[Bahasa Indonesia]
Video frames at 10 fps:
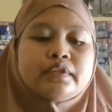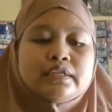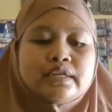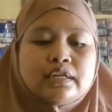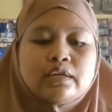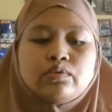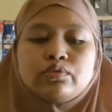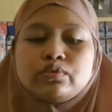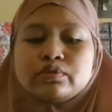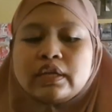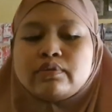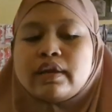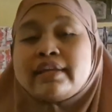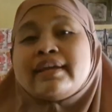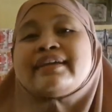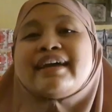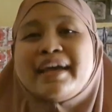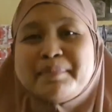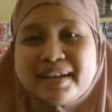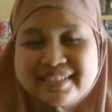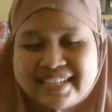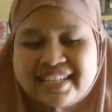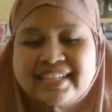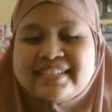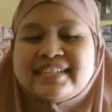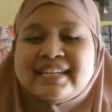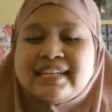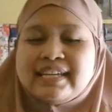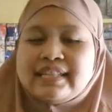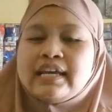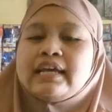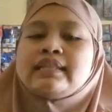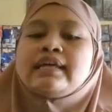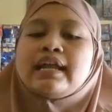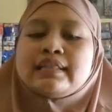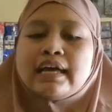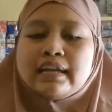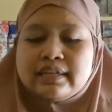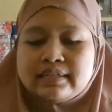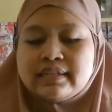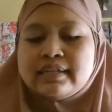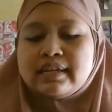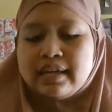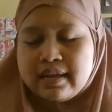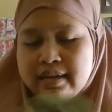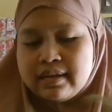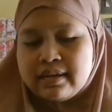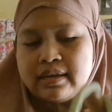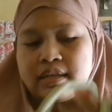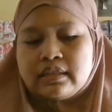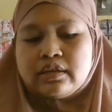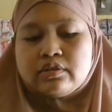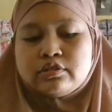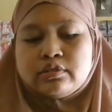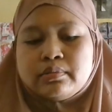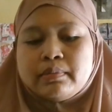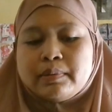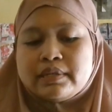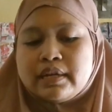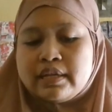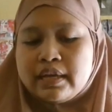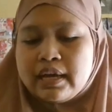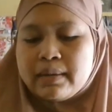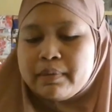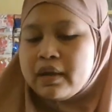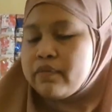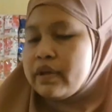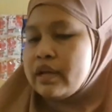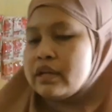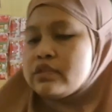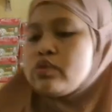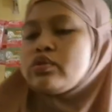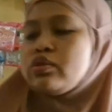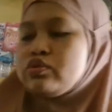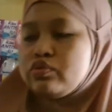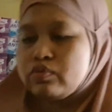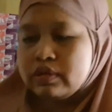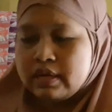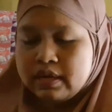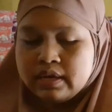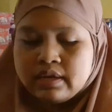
jadi untuk sayurannya ya emang sedikit-sedikit diratani sedidikan terus mau saya ya arep gawe soto juga